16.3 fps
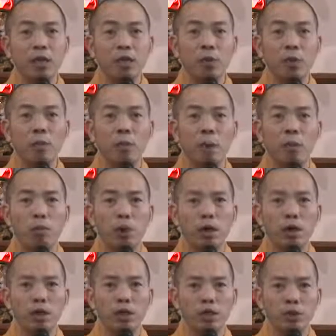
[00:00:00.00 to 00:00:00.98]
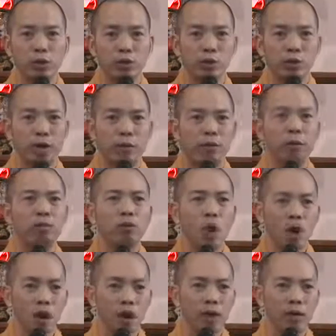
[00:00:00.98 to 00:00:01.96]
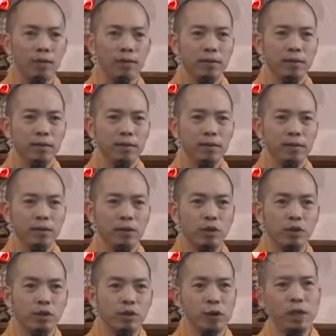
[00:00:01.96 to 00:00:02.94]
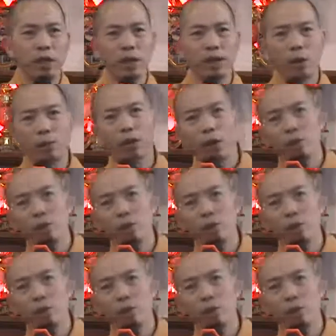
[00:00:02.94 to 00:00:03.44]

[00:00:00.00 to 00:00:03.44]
đức của một con người của chúng ta vốn có. Chứ không phải là giấu